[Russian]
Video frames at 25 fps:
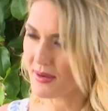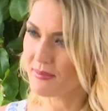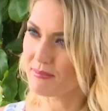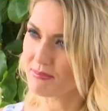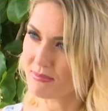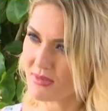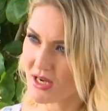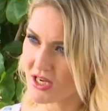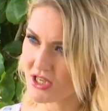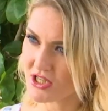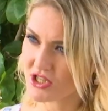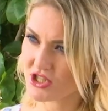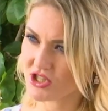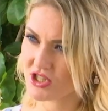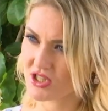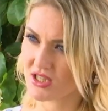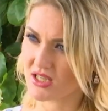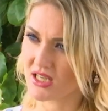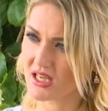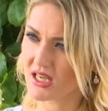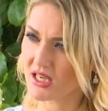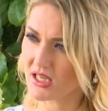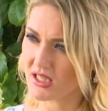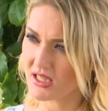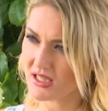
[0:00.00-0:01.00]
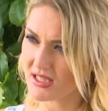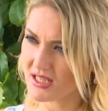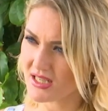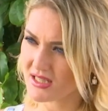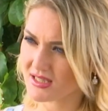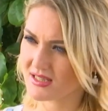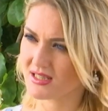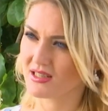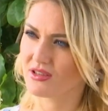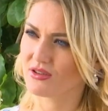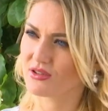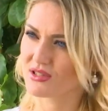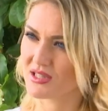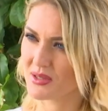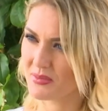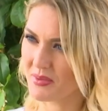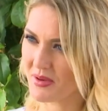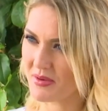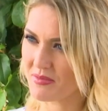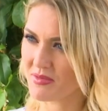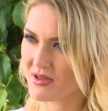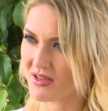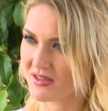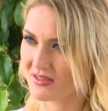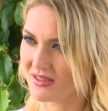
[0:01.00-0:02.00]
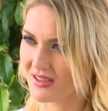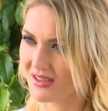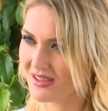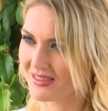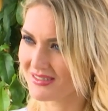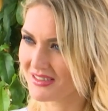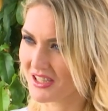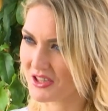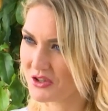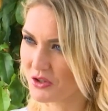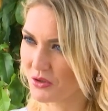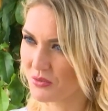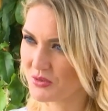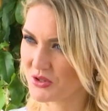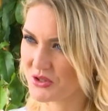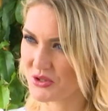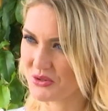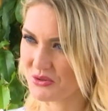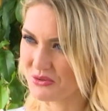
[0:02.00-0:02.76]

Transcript: меньше или остается примерно на том же